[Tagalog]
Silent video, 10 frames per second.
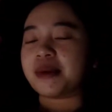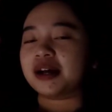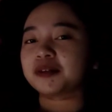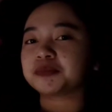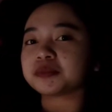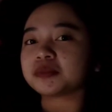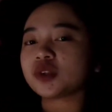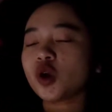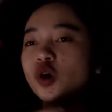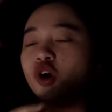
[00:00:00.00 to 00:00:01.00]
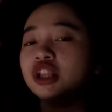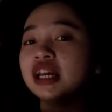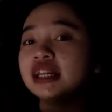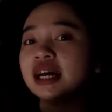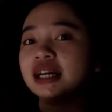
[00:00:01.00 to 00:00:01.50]
na mag
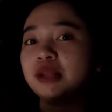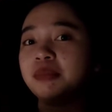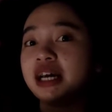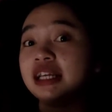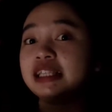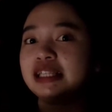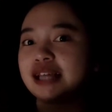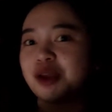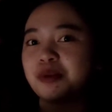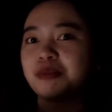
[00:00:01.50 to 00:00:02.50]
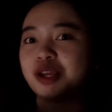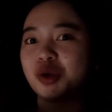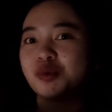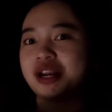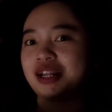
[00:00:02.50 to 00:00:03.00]
online agad para hindi tayo
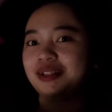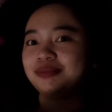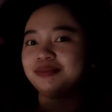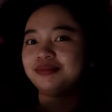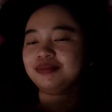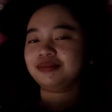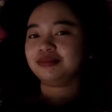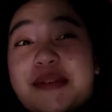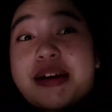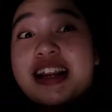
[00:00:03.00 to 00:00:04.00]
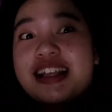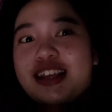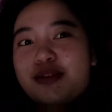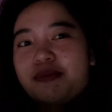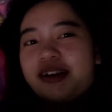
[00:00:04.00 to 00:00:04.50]
mapag-iwanan. Diba,
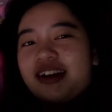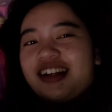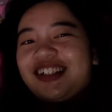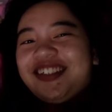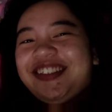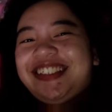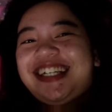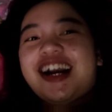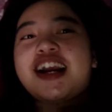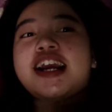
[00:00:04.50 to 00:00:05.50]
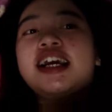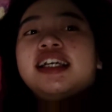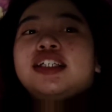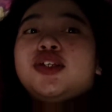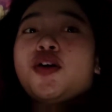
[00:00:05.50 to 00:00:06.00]
nandito pa rin ako.
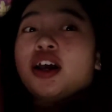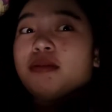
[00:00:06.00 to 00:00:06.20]
so,